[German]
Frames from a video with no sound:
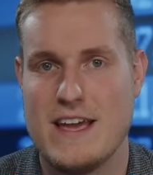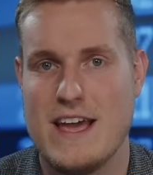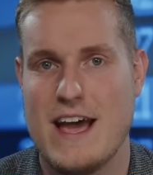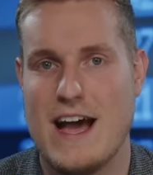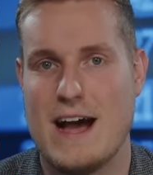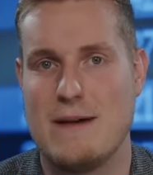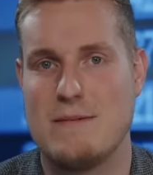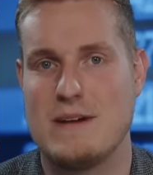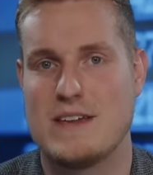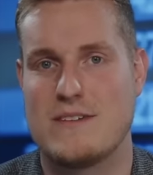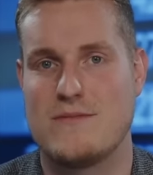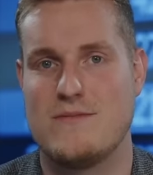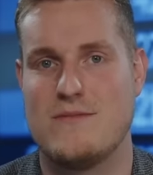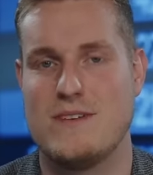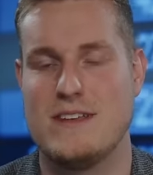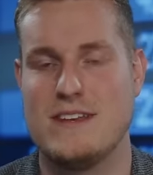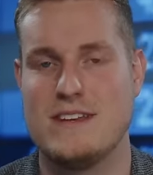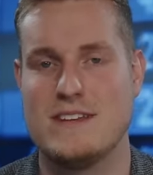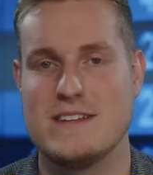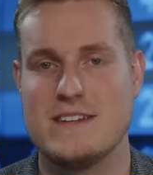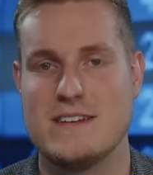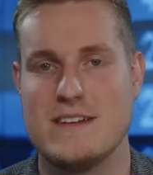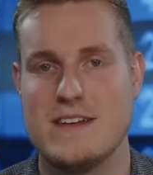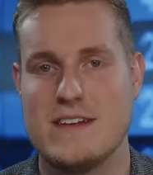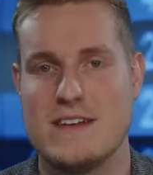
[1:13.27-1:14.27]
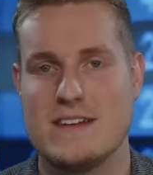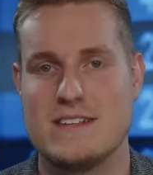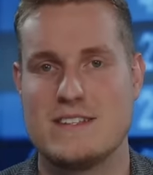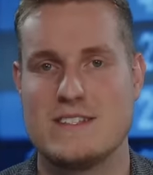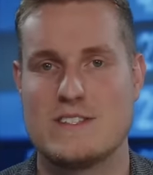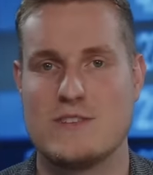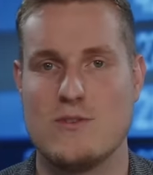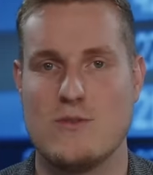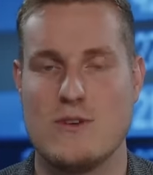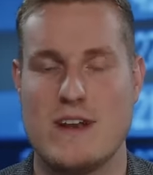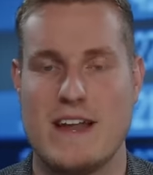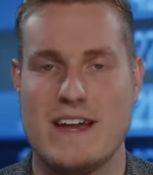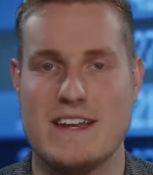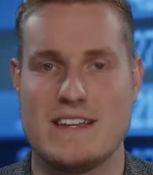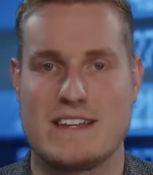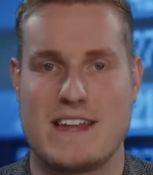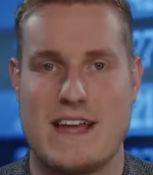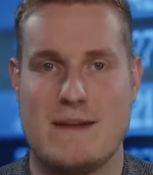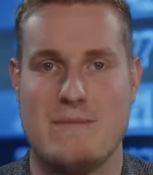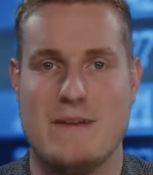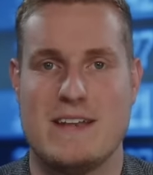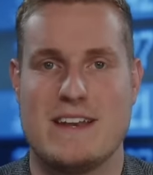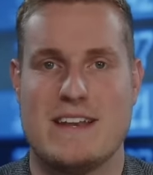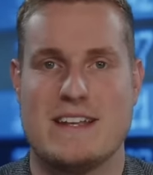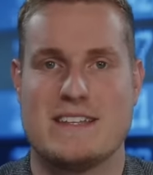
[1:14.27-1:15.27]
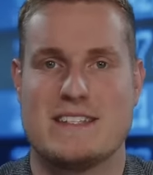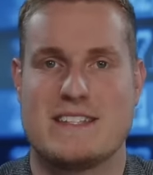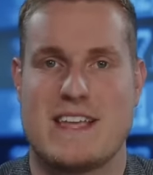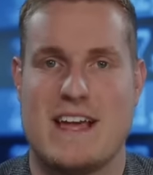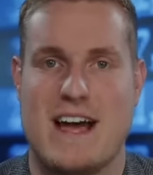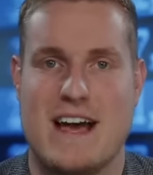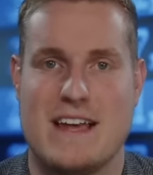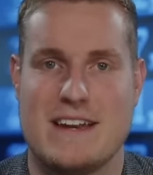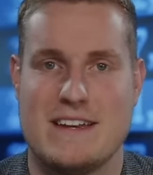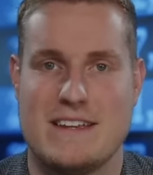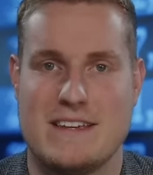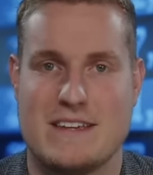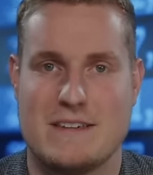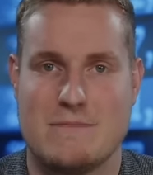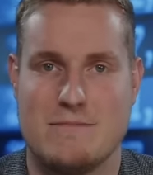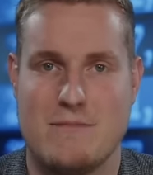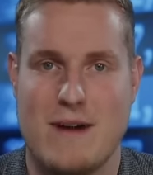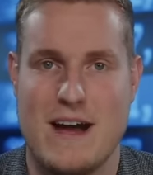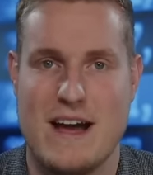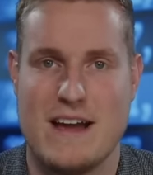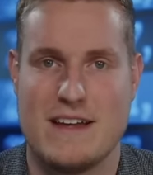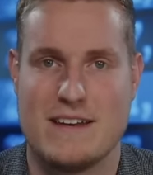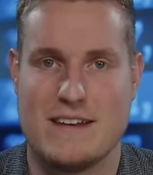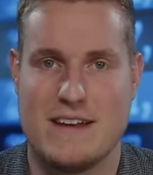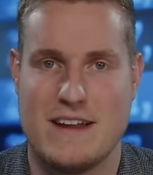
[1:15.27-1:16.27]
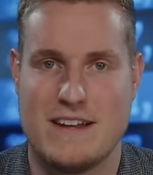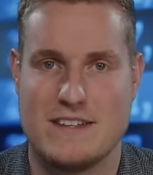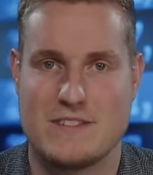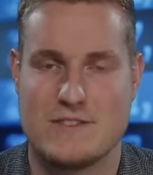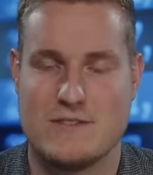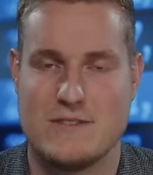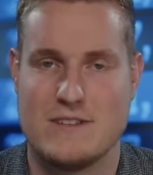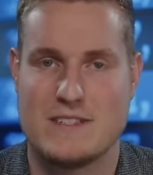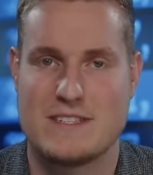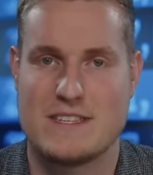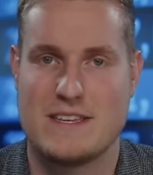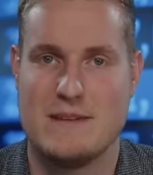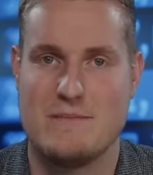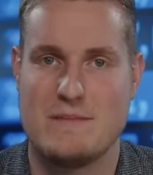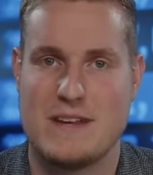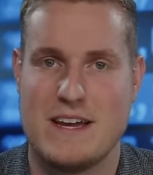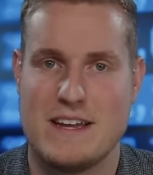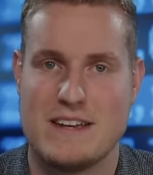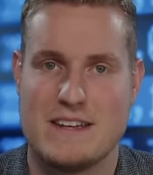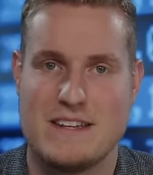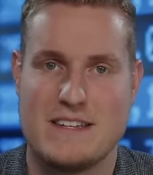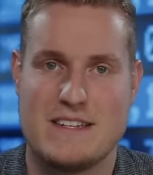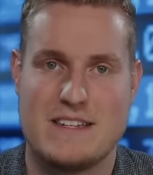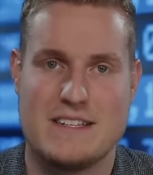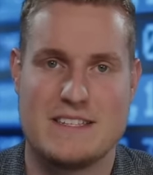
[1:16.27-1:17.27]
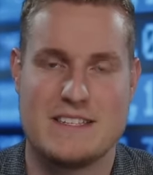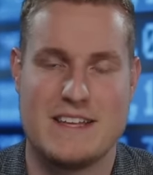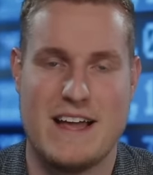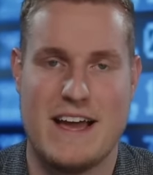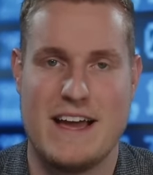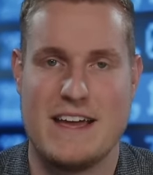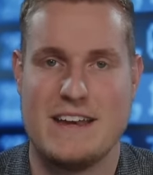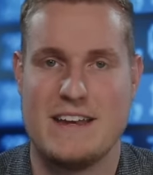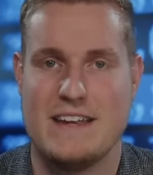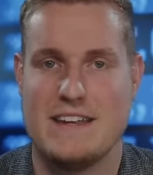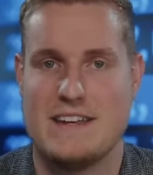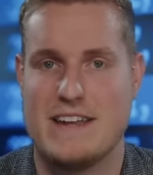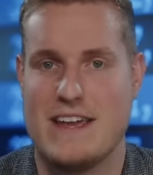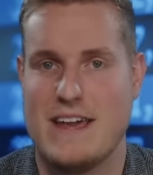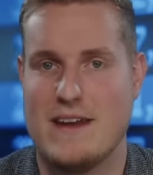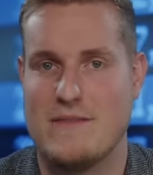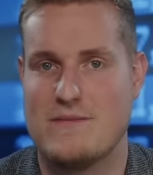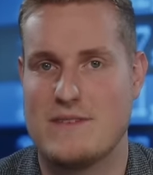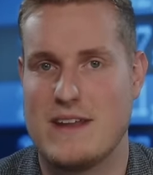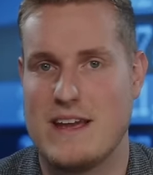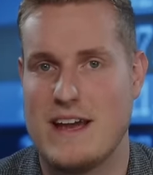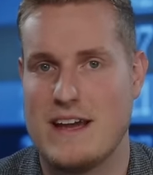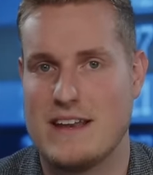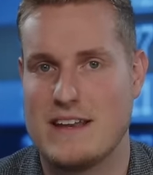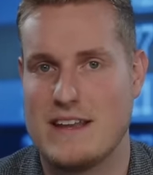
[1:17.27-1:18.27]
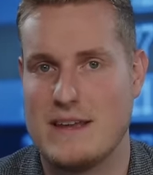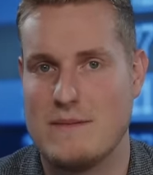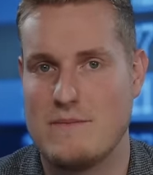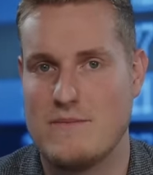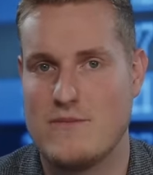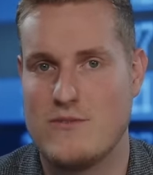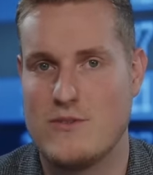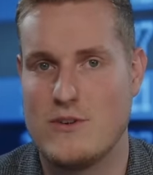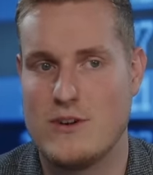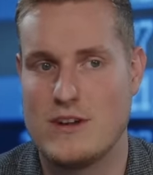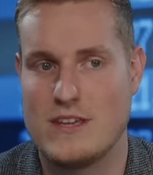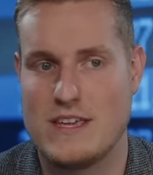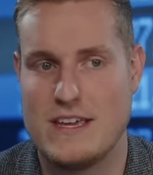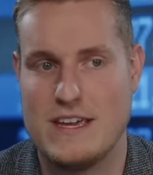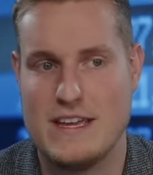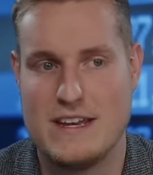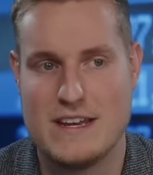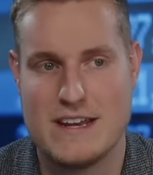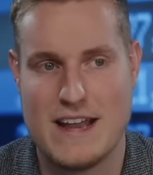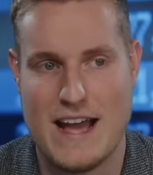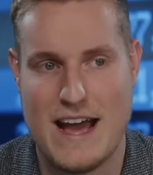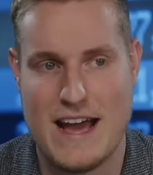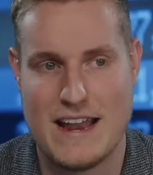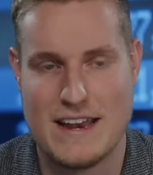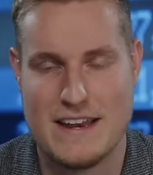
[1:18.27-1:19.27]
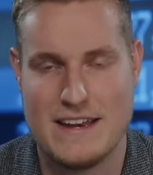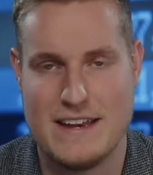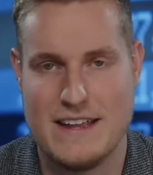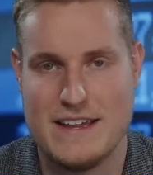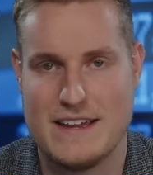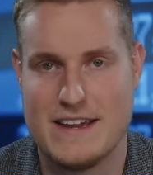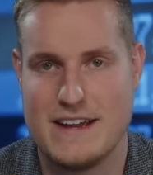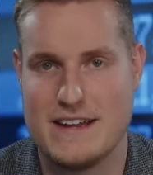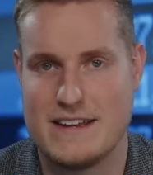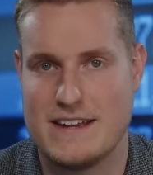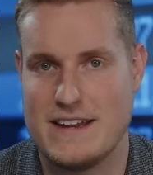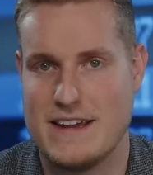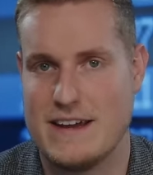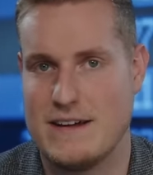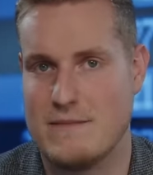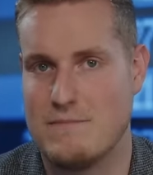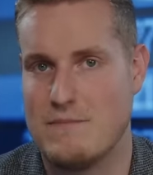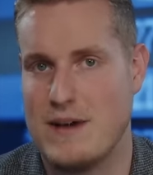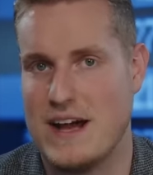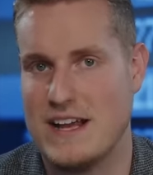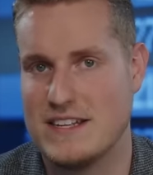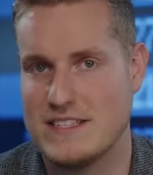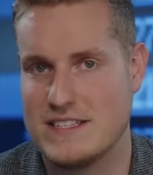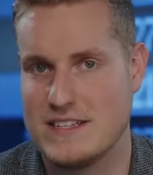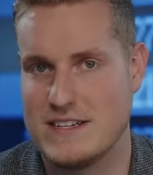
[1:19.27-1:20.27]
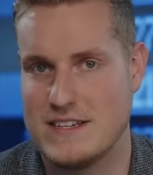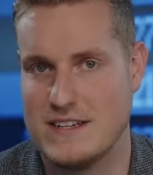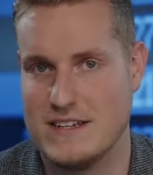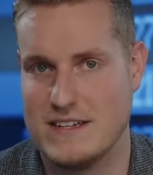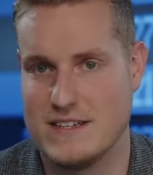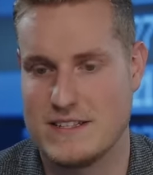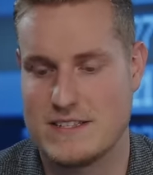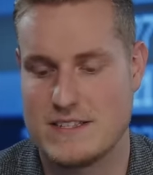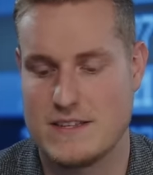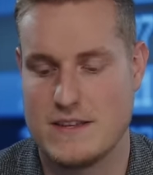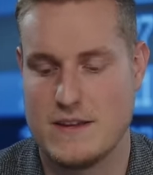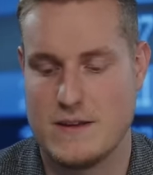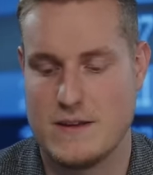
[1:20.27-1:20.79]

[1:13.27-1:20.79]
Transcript: Aber ich finde, so leicht kann man das gar nicht machen. Also es gibt halt nicht diesen einen ETF, der halt eben für jeden Anleger der passende ist.